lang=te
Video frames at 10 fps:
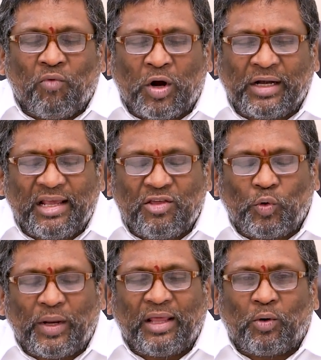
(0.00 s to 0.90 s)
ఒకటి
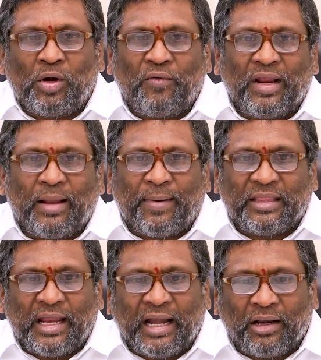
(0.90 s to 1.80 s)
జూలై రెండు వేల
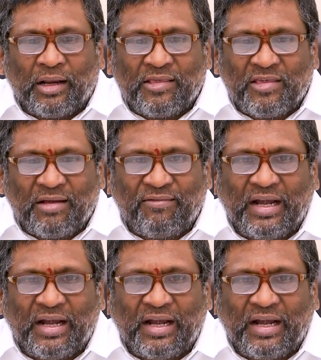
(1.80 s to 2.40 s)
పదిహేడు నుంచి